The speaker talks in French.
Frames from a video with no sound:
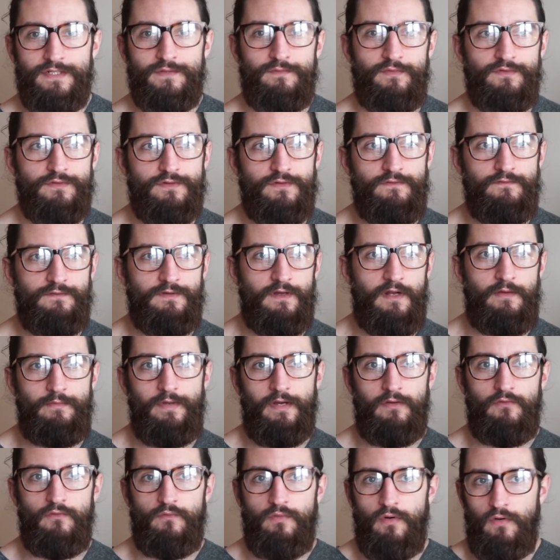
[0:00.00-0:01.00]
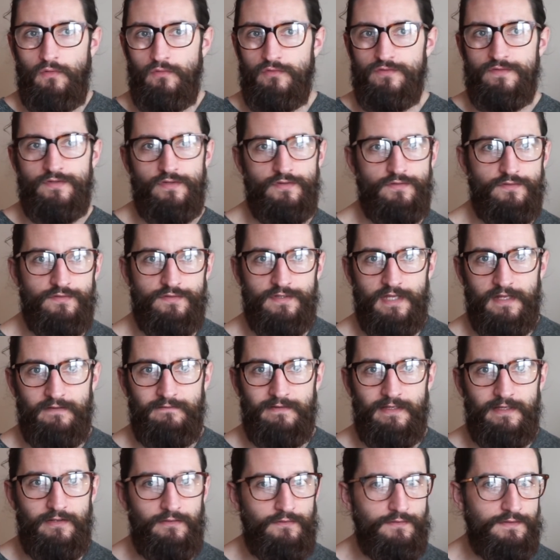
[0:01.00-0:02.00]
je pense que vous allez bien comprendre le sens de cette
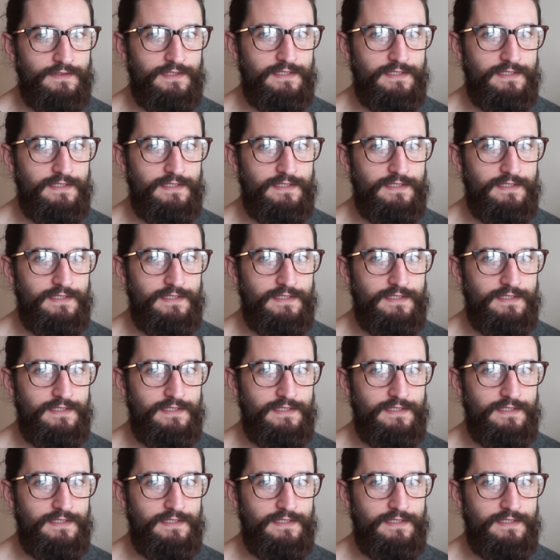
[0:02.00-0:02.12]
vidéo.